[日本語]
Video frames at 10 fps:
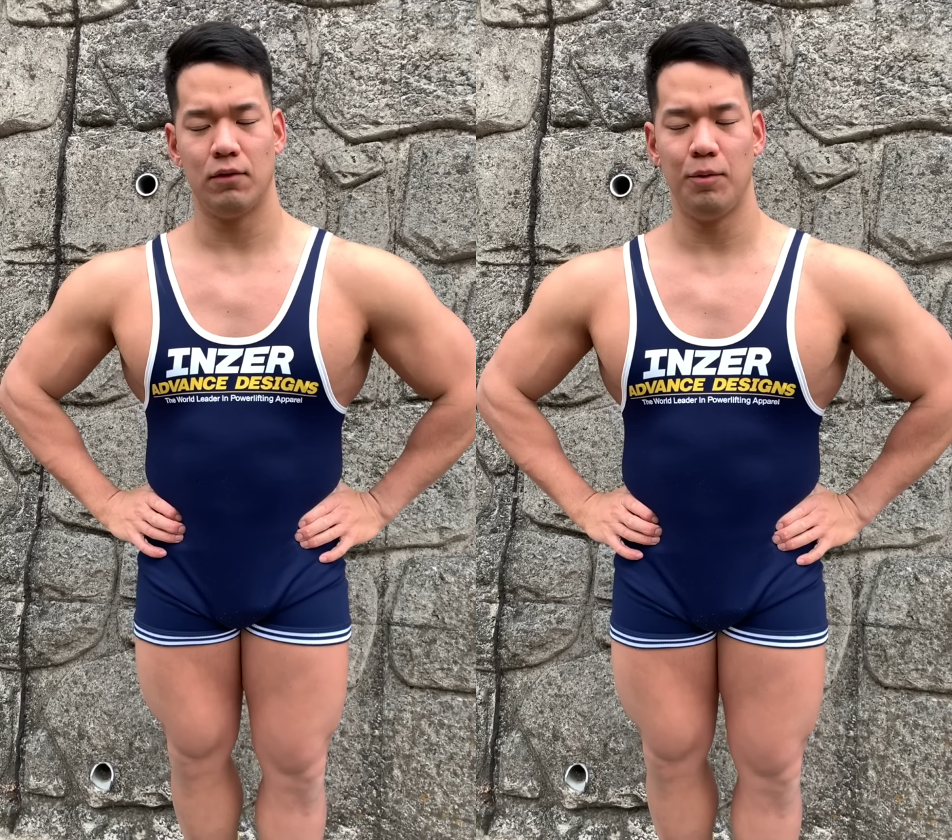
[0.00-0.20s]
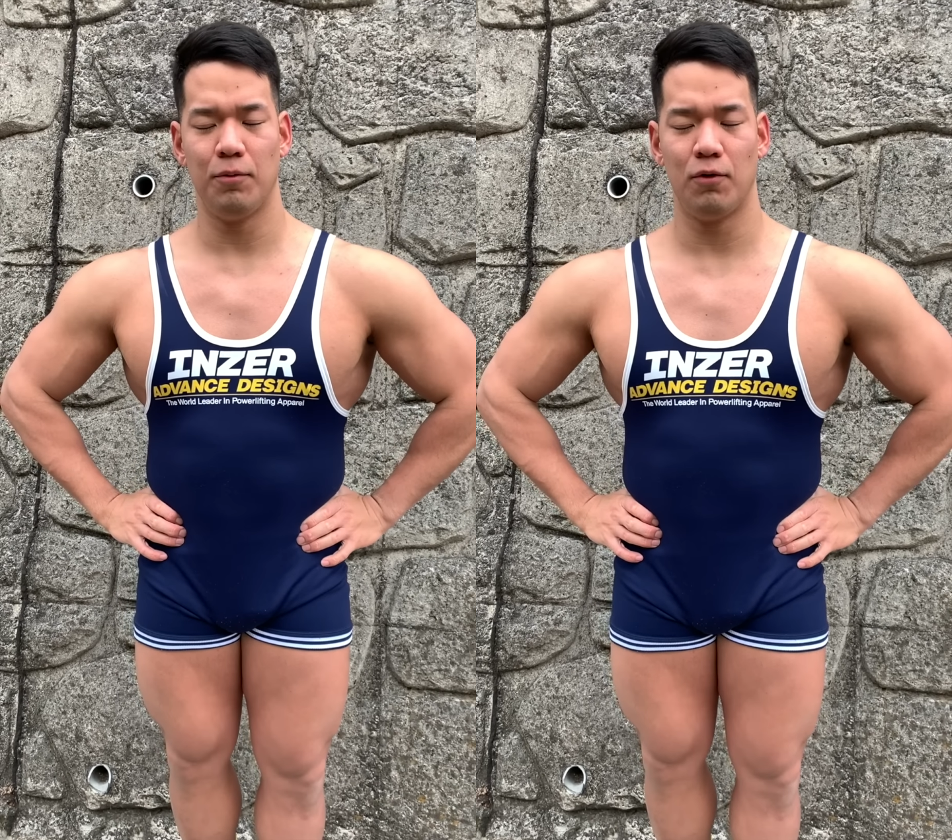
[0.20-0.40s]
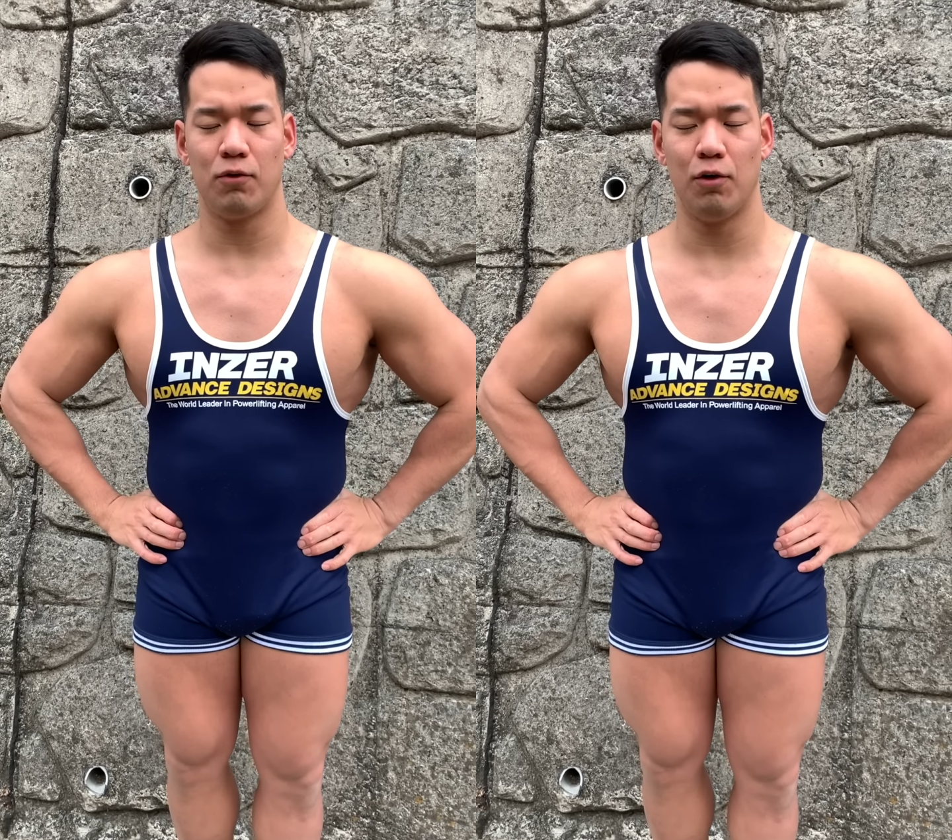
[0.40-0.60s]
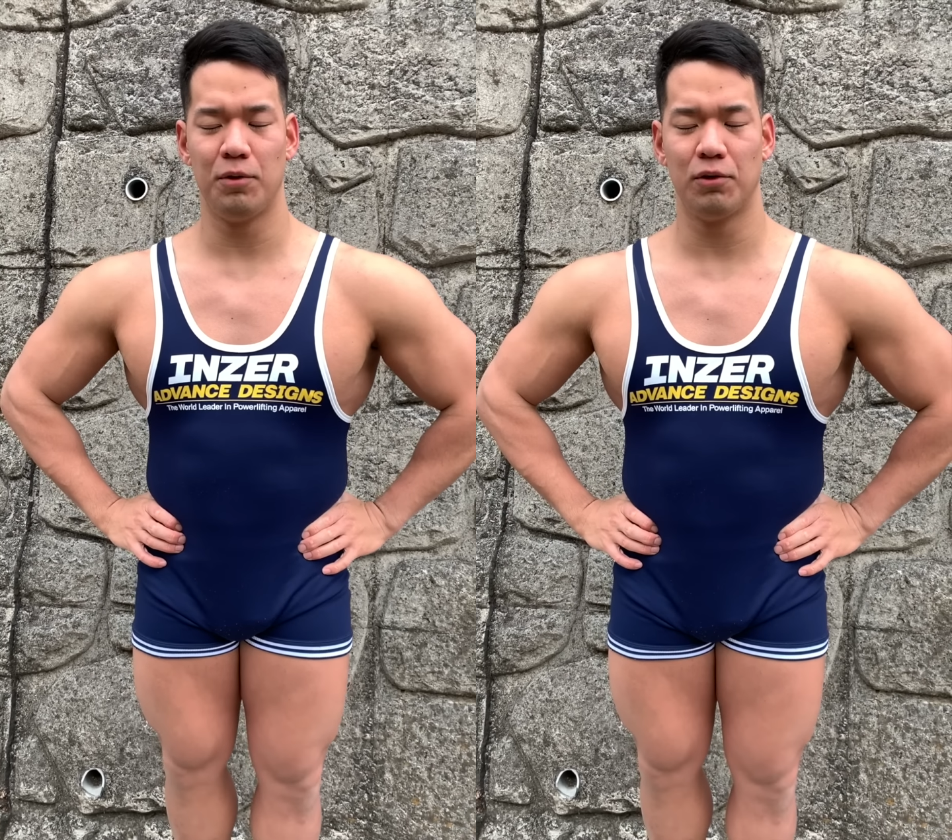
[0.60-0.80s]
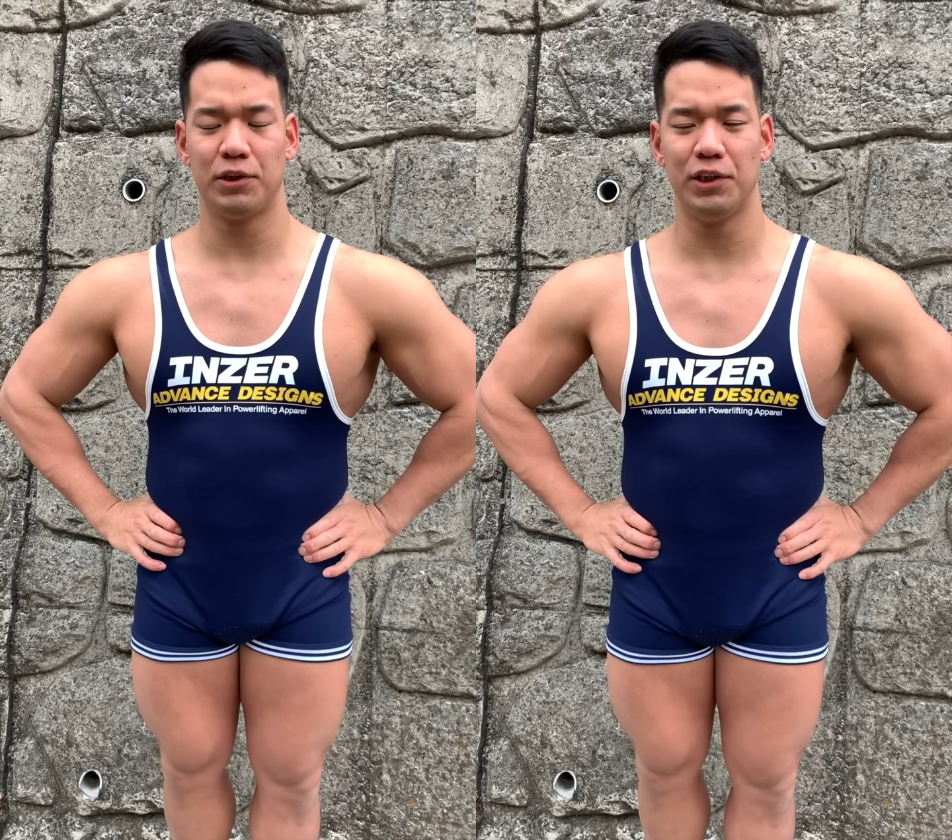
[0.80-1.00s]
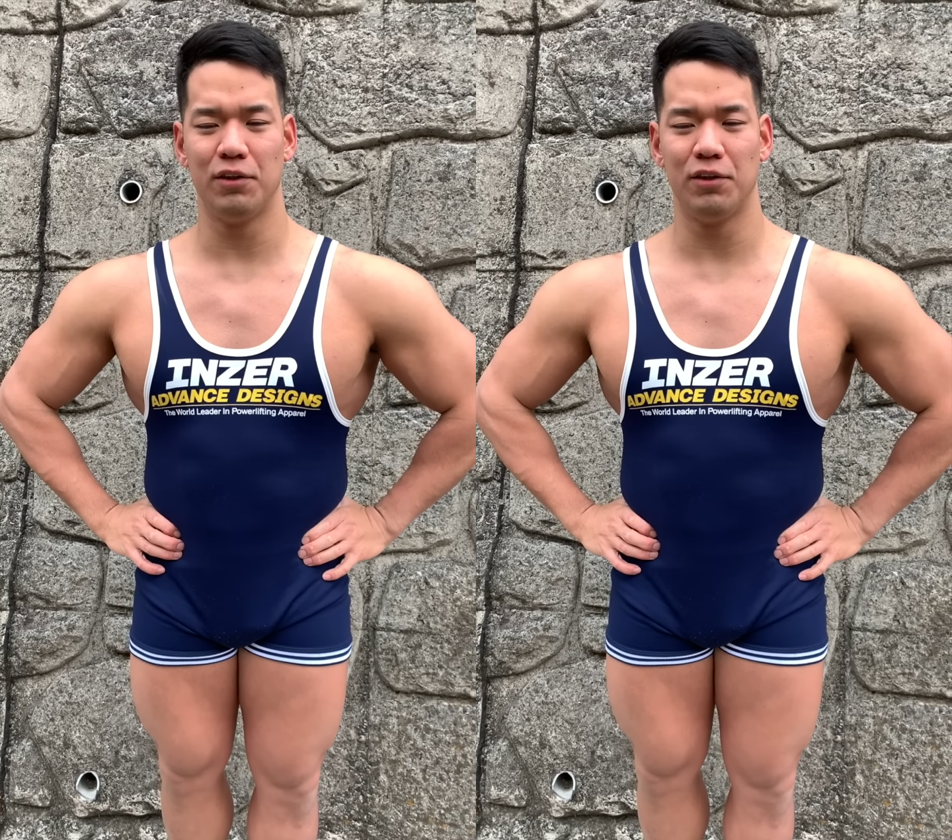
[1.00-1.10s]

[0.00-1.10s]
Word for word: 俺も恋人欲しい